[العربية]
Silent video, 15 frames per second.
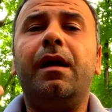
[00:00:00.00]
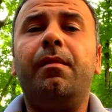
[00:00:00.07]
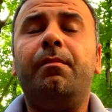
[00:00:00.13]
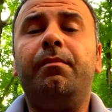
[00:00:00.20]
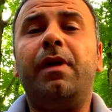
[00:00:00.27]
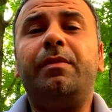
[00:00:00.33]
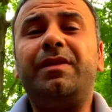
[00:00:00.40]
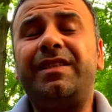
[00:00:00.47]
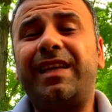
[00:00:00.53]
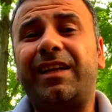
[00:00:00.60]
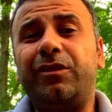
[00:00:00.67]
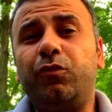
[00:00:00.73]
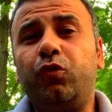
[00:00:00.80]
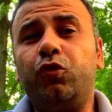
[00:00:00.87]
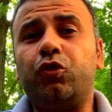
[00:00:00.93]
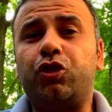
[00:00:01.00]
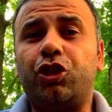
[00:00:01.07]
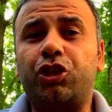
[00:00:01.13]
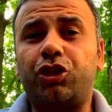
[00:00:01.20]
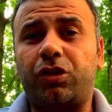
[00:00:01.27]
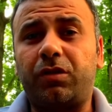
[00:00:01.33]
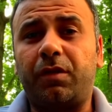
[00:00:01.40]
ما بيستخدموش
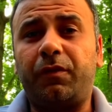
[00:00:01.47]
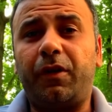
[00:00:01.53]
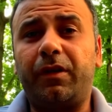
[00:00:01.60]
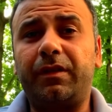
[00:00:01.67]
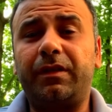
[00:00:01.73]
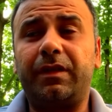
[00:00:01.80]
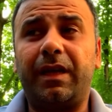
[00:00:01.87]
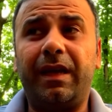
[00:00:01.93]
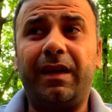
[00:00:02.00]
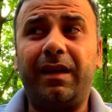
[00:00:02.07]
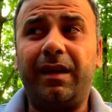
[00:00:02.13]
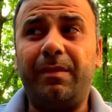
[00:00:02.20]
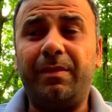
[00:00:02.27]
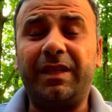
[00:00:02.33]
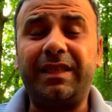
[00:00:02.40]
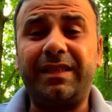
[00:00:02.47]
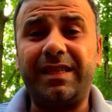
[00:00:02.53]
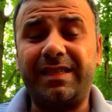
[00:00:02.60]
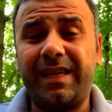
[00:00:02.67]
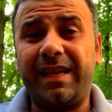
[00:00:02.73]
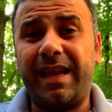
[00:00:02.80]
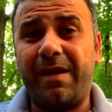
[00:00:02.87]
الشطافات آه، لما تيجي
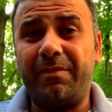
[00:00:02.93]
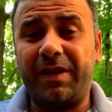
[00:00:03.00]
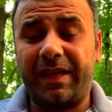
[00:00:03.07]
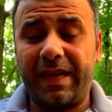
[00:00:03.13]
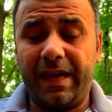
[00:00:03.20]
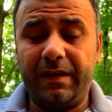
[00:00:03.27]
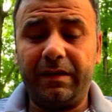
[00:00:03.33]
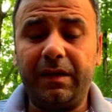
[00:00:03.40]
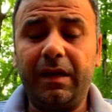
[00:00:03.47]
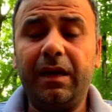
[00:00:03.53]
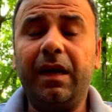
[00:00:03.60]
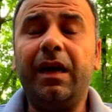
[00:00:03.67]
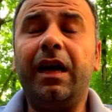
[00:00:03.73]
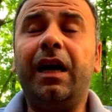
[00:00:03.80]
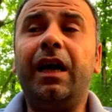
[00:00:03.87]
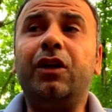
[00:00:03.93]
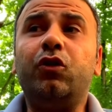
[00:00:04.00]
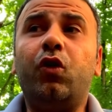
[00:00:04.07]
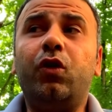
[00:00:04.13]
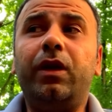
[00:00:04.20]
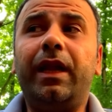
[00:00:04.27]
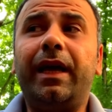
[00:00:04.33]
تسال الامريكان آه،
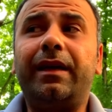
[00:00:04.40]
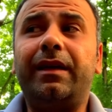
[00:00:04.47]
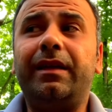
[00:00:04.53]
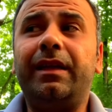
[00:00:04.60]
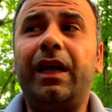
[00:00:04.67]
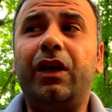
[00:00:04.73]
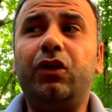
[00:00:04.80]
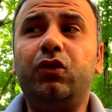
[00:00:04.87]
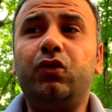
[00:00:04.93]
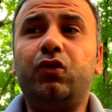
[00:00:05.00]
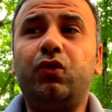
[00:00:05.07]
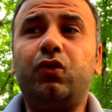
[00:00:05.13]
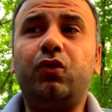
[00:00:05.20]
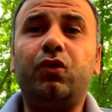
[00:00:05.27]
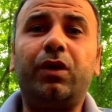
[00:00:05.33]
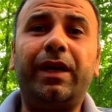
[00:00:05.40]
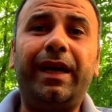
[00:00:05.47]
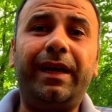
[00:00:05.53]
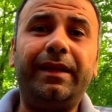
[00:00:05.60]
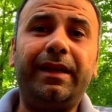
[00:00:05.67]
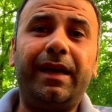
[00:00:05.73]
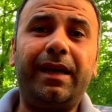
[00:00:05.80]
يقول لك لانه
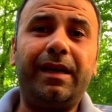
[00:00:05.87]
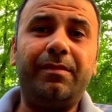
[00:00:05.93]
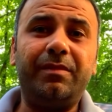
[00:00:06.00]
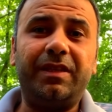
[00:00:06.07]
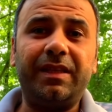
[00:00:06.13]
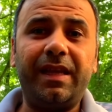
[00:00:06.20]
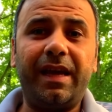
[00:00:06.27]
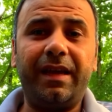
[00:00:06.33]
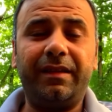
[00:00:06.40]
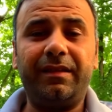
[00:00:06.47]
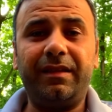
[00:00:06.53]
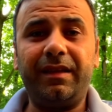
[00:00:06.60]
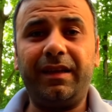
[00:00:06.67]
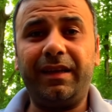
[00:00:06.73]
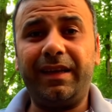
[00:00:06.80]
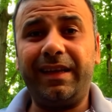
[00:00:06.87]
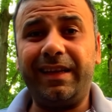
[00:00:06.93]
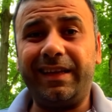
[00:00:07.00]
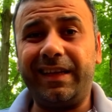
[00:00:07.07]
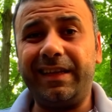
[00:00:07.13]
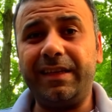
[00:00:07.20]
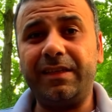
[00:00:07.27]
احنا امتداد
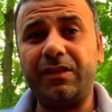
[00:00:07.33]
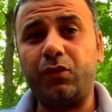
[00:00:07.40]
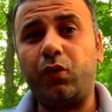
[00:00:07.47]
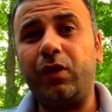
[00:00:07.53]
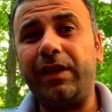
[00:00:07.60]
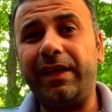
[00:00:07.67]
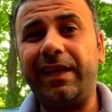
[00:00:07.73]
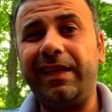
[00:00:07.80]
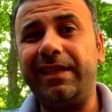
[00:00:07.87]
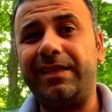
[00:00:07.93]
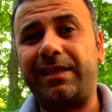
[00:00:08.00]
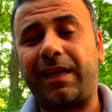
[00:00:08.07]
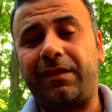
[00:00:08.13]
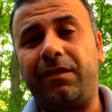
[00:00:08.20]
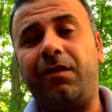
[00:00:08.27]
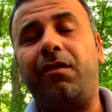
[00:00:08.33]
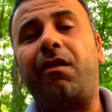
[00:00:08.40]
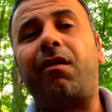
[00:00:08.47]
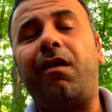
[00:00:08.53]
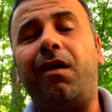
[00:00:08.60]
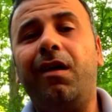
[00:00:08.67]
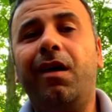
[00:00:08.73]
للانجليز والانجليز كانت
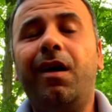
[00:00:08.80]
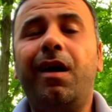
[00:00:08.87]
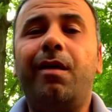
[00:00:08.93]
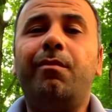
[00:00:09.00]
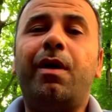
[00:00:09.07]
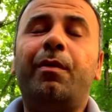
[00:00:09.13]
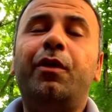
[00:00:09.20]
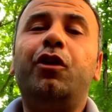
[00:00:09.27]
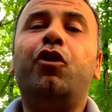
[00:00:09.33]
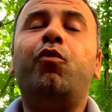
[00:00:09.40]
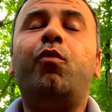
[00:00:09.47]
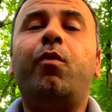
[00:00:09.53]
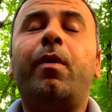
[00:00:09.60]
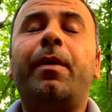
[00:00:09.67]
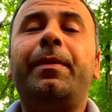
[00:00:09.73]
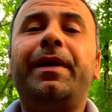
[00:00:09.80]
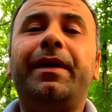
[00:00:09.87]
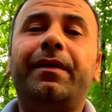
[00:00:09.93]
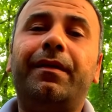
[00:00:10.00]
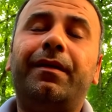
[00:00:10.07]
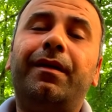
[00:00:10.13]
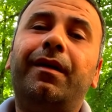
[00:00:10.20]
العلاقه ما بينهم وما
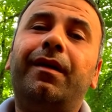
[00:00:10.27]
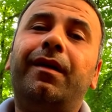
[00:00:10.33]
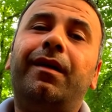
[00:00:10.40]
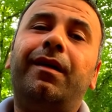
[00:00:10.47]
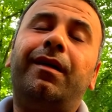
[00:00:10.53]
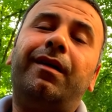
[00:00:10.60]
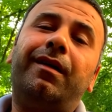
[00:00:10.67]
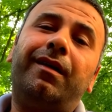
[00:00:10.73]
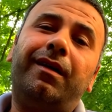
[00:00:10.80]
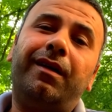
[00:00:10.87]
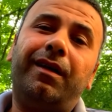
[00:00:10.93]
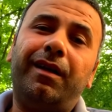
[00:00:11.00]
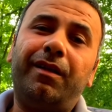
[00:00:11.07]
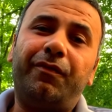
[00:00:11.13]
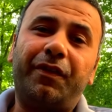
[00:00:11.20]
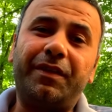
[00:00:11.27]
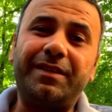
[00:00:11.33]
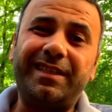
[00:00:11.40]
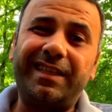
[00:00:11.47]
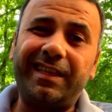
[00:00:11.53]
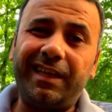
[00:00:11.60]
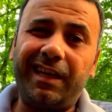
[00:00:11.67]
بين آه،
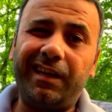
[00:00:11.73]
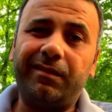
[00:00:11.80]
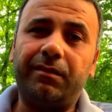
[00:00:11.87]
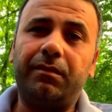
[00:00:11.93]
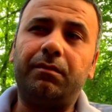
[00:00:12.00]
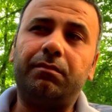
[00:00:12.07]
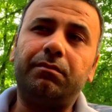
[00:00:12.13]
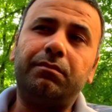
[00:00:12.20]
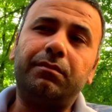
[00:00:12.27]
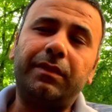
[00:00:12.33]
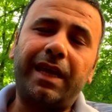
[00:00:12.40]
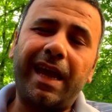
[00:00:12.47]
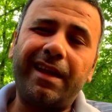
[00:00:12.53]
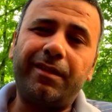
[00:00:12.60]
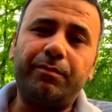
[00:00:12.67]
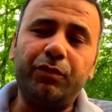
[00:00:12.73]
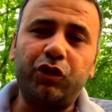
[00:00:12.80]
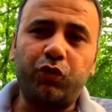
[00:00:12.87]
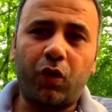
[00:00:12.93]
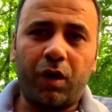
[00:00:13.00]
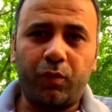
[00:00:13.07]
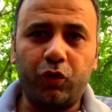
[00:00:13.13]
الفرنسيين كانت
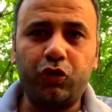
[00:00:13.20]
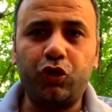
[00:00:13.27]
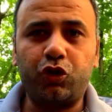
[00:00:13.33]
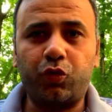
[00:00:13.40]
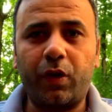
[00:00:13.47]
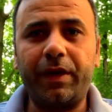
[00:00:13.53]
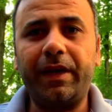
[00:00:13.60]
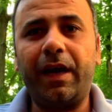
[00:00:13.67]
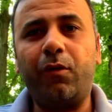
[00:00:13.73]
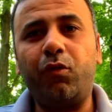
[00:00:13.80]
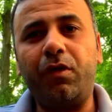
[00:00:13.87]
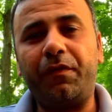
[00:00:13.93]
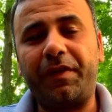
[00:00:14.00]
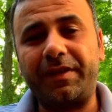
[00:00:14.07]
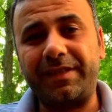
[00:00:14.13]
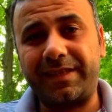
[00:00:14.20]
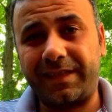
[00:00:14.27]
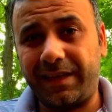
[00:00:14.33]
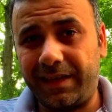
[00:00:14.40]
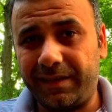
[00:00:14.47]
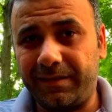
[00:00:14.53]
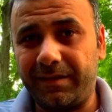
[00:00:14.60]
مش ولا بد شويه
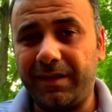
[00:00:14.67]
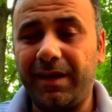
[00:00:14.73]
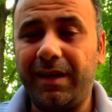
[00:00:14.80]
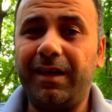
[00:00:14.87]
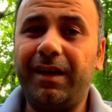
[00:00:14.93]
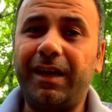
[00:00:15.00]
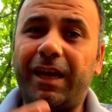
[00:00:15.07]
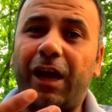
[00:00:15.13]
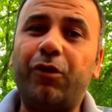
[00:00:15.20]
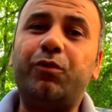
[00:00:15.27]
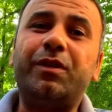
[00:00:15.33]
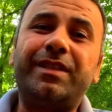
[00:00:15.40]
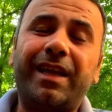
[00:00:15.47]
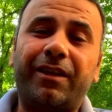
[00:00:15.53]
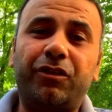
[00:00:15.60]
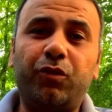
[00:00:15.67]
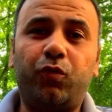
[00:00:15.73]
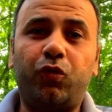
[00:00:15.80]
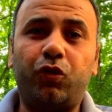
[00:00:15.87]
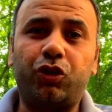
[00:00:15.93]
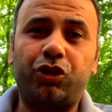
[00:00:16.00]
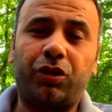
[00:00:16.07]
والفرنسيين كانوا
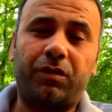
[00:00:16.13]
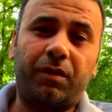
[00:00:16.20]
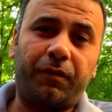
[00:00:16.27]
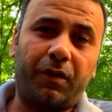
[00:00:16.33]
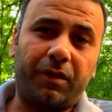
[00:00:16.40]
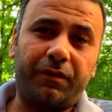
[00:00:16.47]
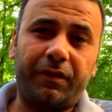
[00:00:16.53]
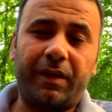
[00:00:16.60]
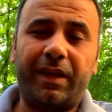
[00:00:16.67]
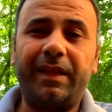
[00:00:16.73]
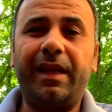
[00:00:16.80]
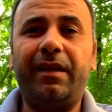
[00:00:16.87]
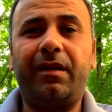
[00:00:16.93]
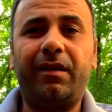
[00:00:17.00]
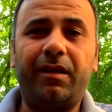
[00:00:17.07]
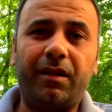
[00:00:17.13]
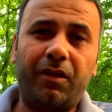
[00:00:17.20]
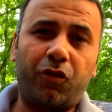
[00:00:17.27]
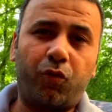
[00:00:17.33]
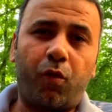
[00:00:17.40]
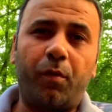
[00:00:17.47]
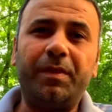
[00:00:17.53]
بيستخدموا الشطافات في خلال ال
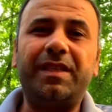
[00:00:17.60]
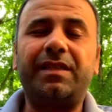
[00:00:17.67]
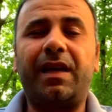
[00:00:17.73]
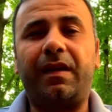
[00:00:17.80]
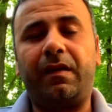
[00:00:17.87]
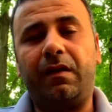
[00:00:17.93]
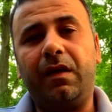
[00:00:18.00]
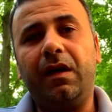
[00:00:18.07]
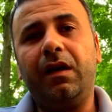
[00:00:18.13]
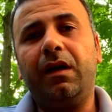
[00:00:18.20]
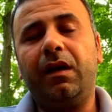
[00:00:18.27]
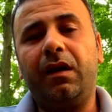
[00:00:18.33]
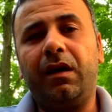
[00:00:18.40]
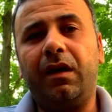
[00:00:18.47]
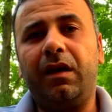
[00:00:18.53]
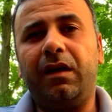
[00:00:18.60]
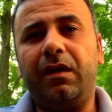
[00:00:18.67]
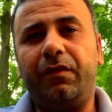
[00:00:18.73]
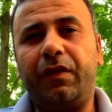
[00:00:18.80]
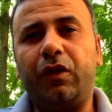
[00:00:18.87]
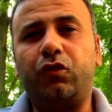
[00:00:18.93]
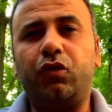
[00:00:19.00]
400 سنه آه، اللي
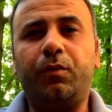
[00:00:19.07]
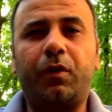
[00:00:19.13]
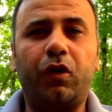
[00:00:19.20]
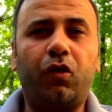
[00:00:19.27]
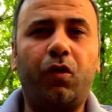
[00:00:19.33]
فاتوا يمكن